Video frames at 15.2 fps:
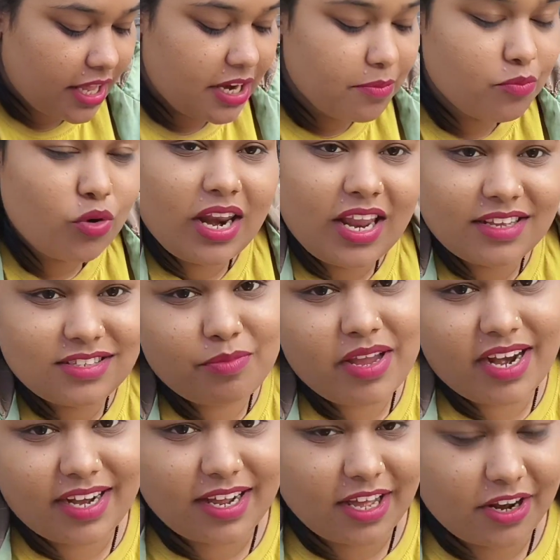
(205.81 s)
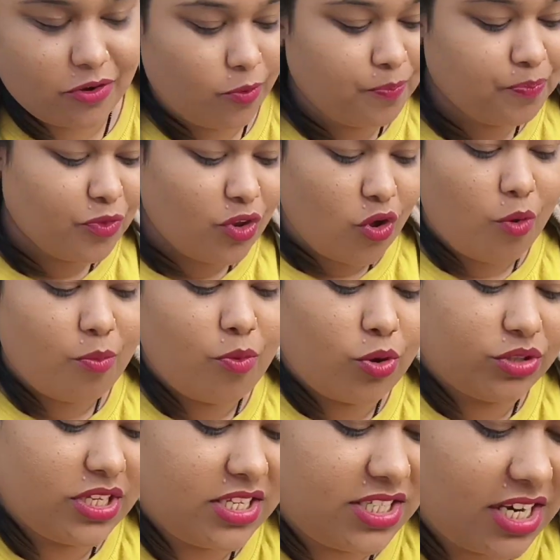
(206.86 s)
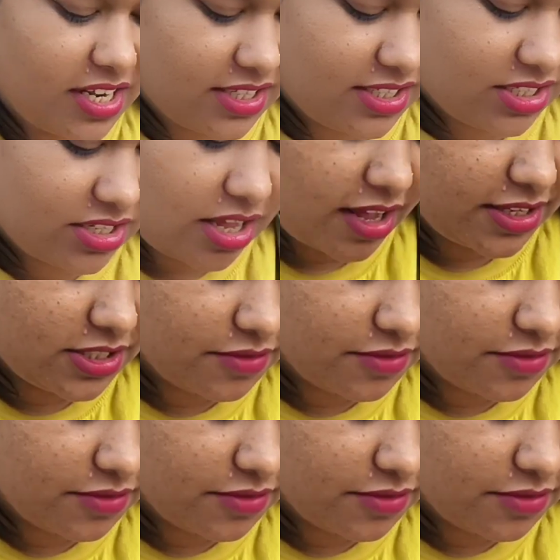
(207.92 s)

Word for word: ये नींबू अलग से मैं ऐड कर दूँ तो बहुत ही अच्छा इसमें